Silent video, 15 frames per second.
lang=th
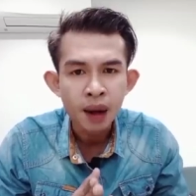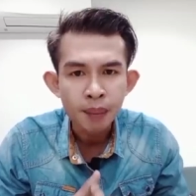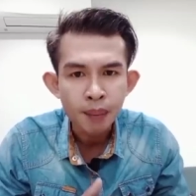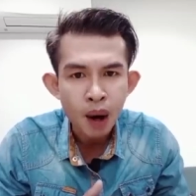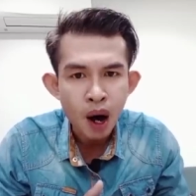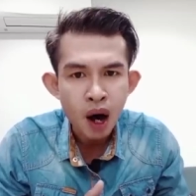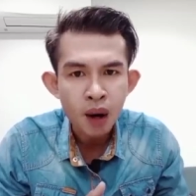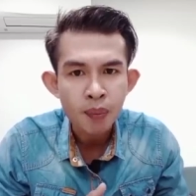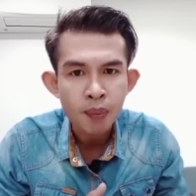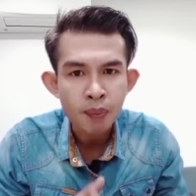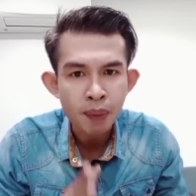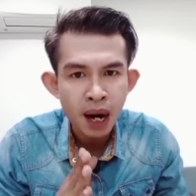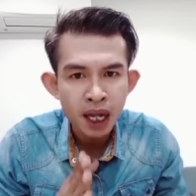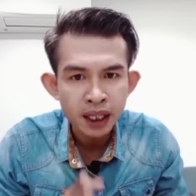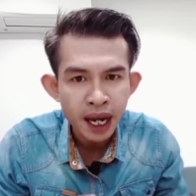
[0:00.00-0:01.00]
บอกป
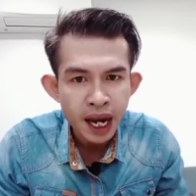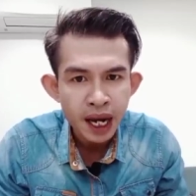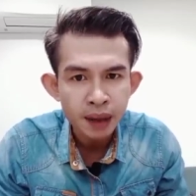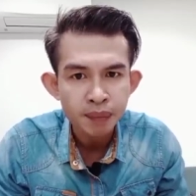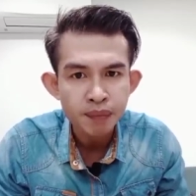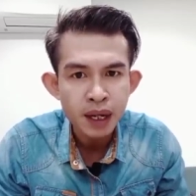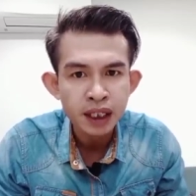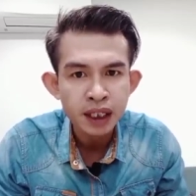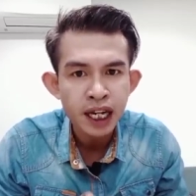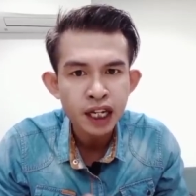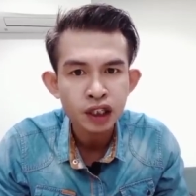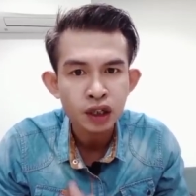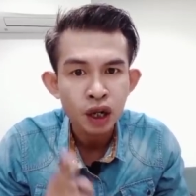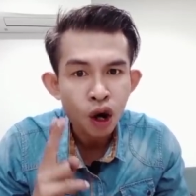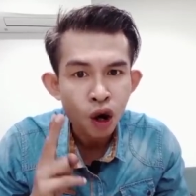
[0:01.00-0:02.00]
ระเทศไม่ใช่
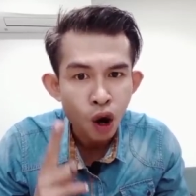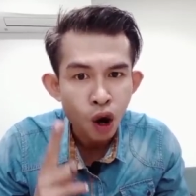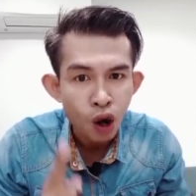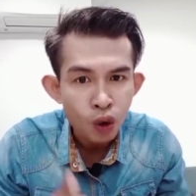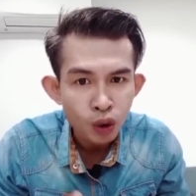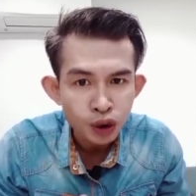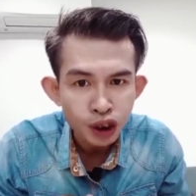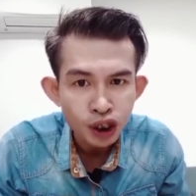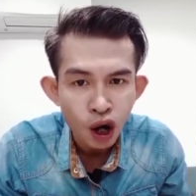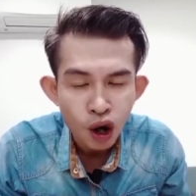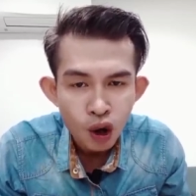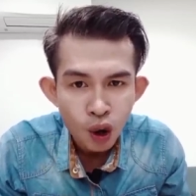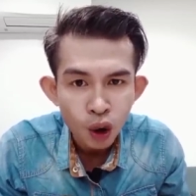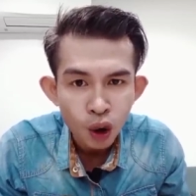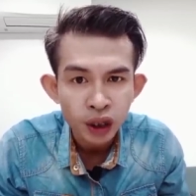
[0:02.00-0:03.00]
ของคุณสองค
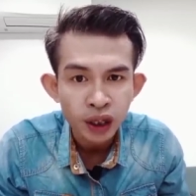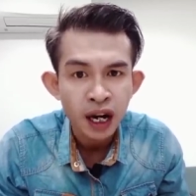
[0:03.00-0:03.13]
น